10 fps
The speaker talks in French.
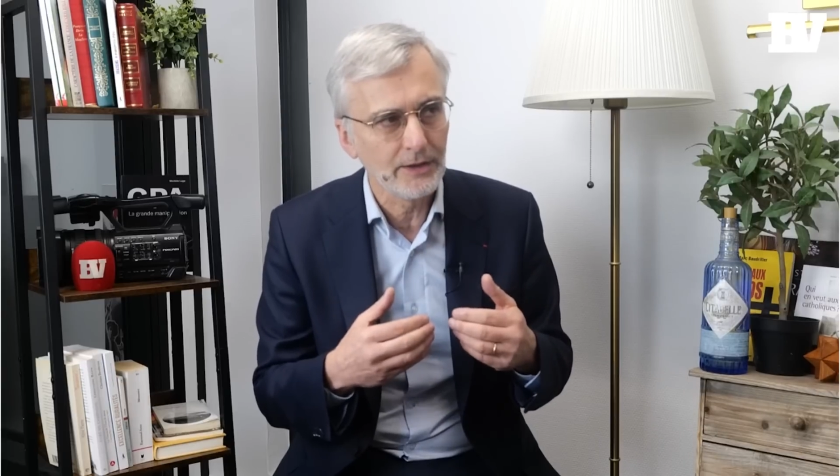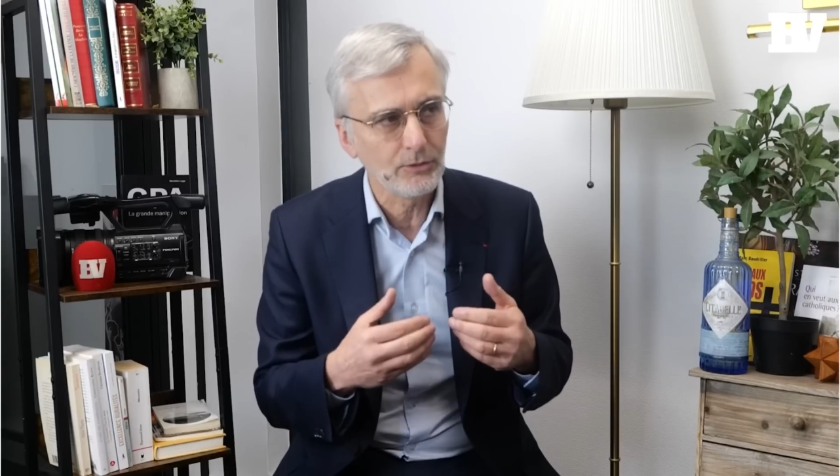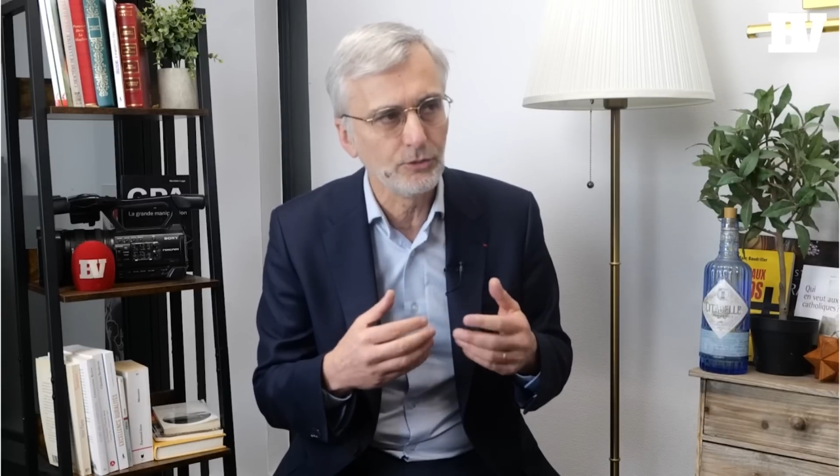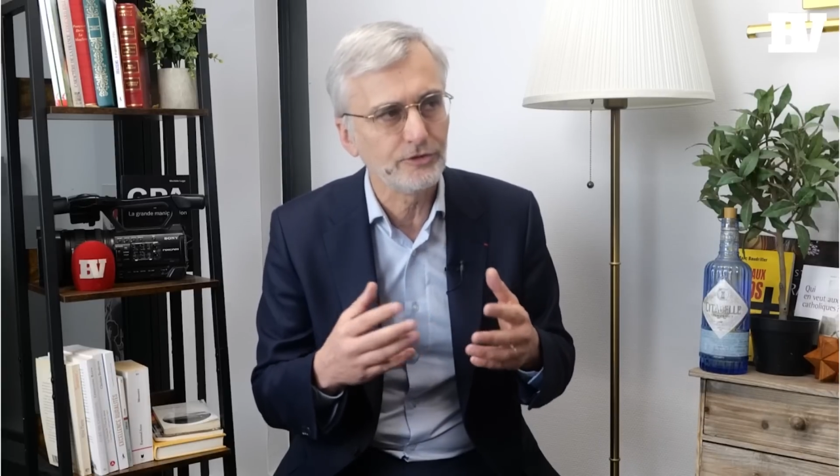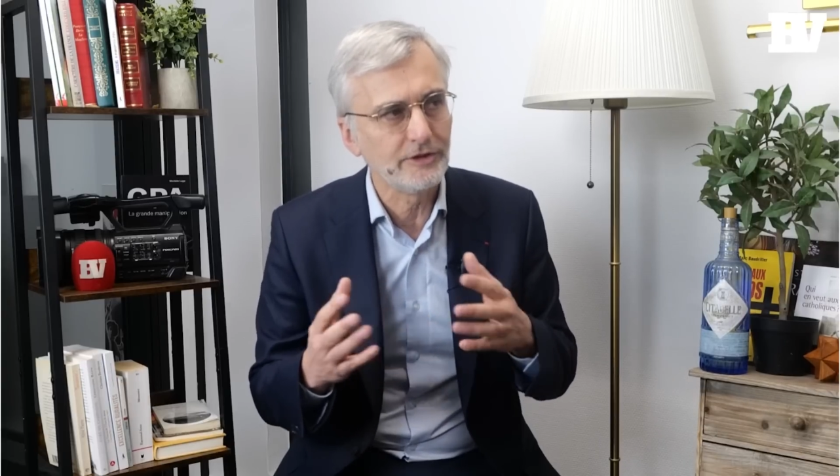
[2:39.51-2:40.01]

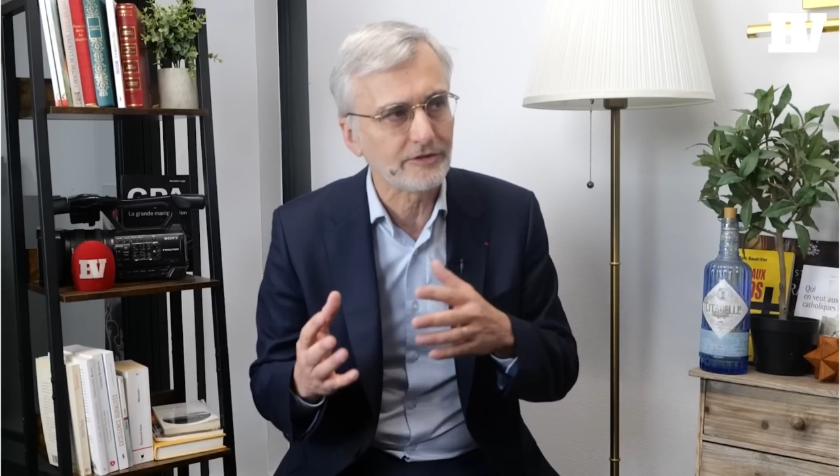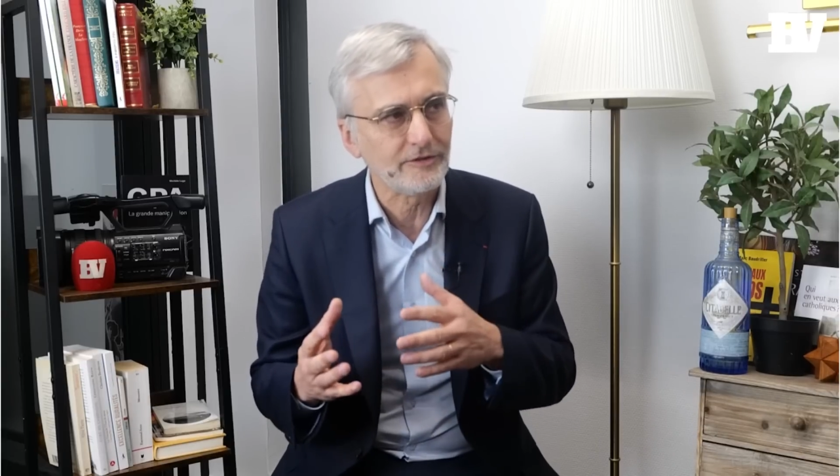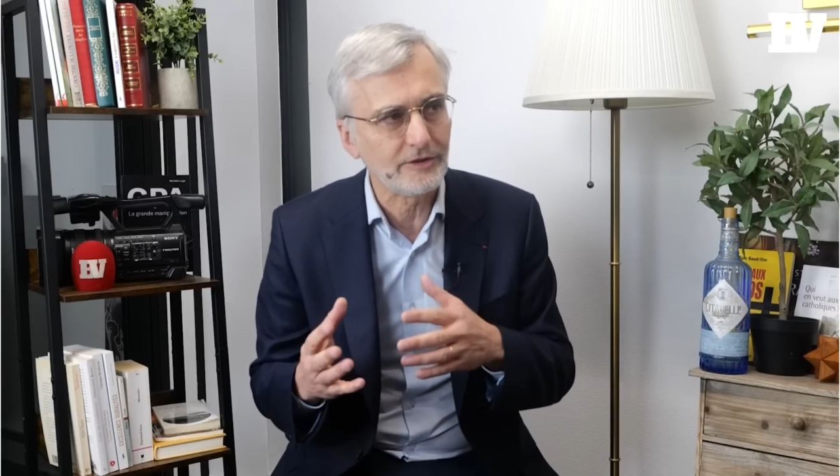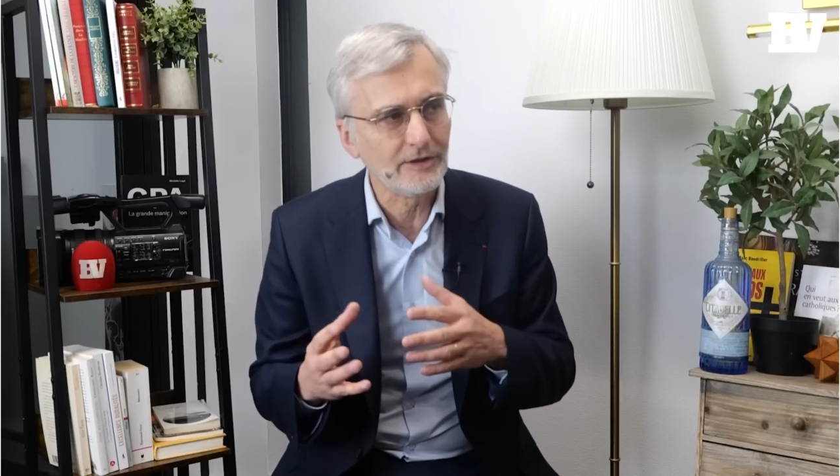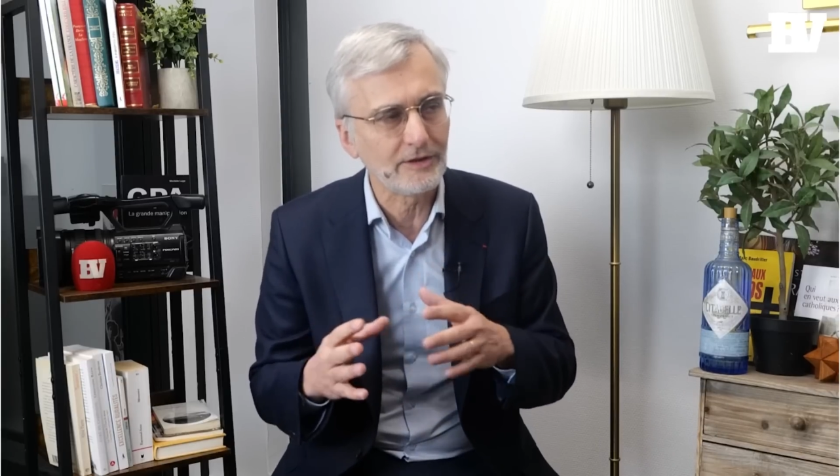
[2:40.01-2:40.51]
ou aussi
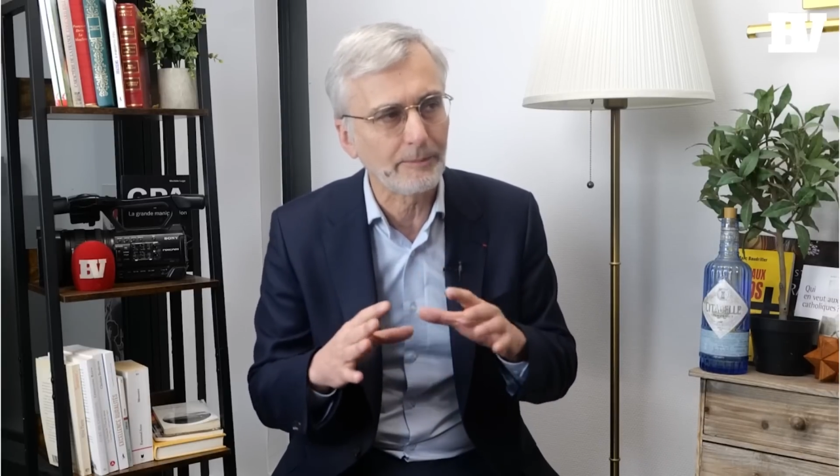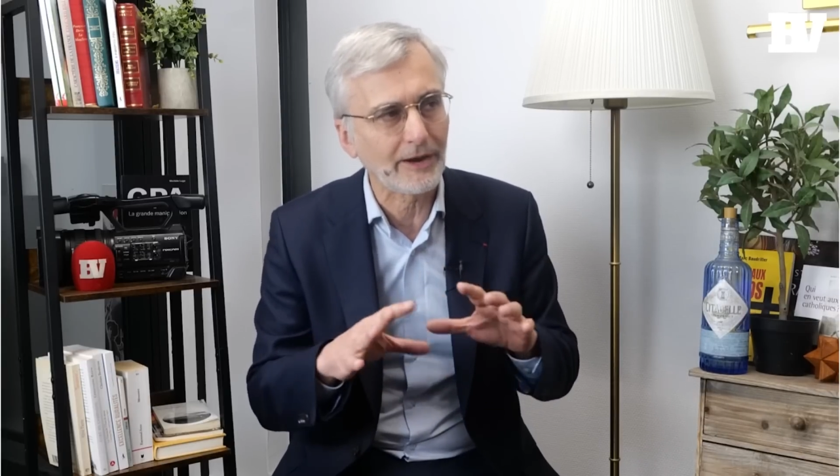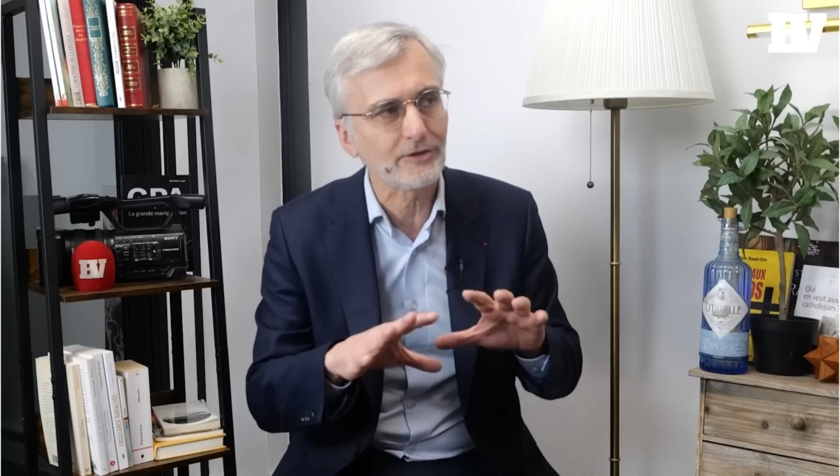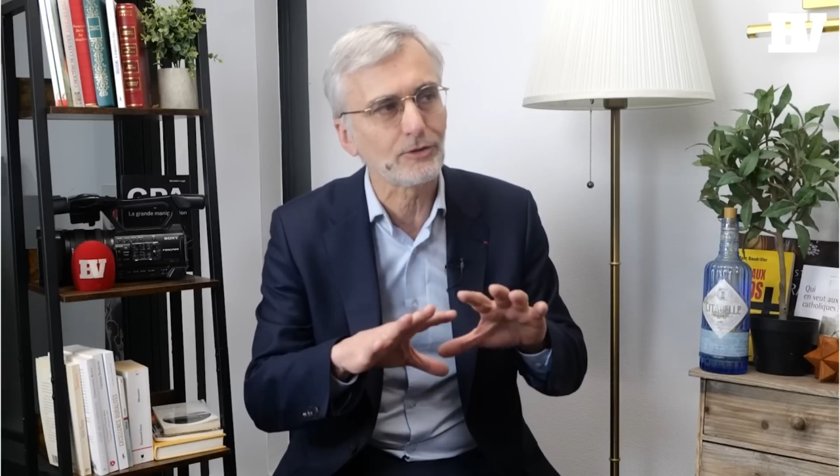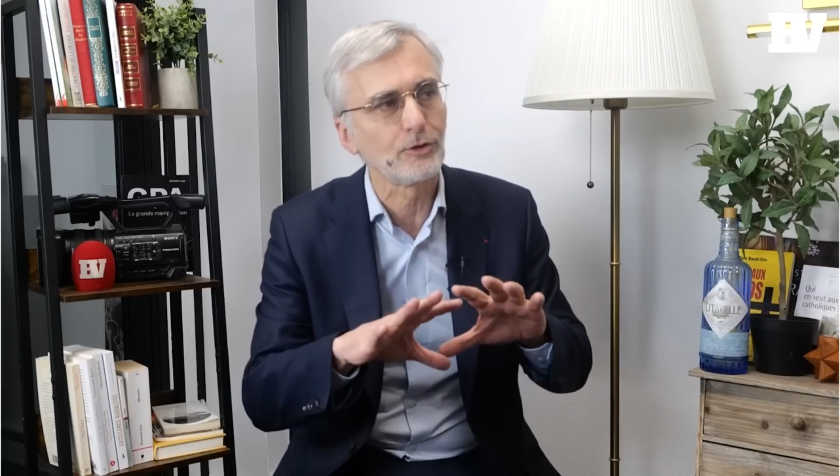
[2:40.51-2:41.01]
d'assister n'était présent dans